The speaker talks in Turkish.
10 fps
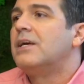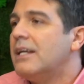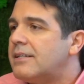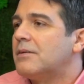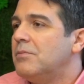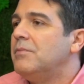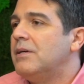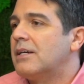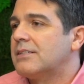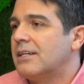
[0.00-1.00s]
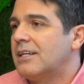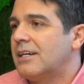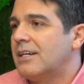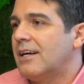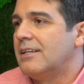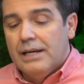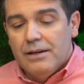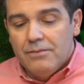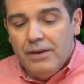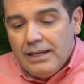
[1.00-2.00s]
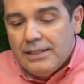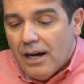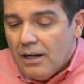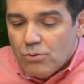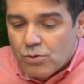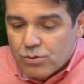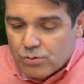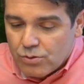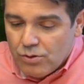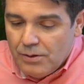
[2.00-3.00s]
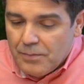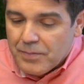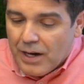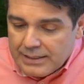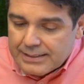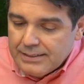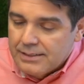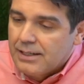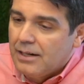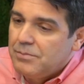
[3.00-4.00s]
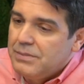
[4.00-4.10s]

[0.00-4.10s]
genetik bir miras hakikaten. Ve yağ dokusu aslında